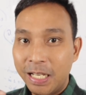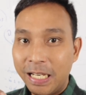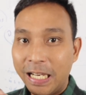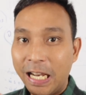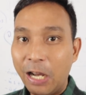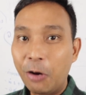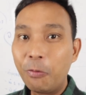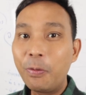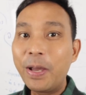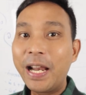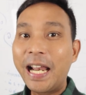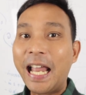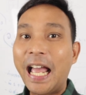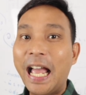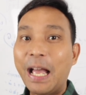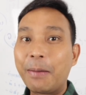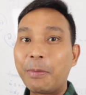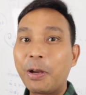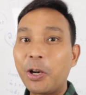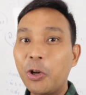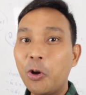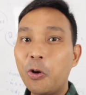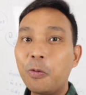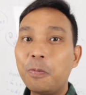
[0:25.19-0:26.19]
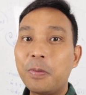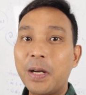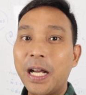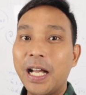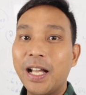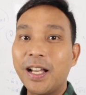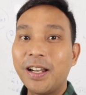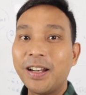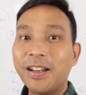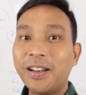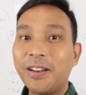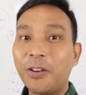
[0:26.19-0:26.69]
แล้วเวลามาลบ
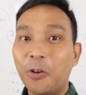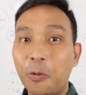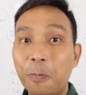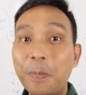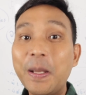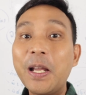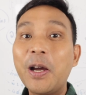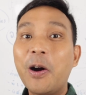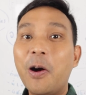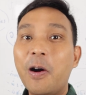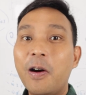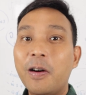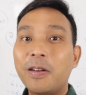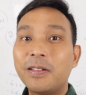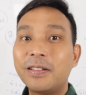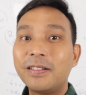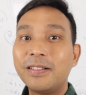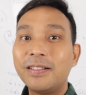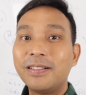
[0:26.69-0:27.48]
อ่ะลบไม่ออก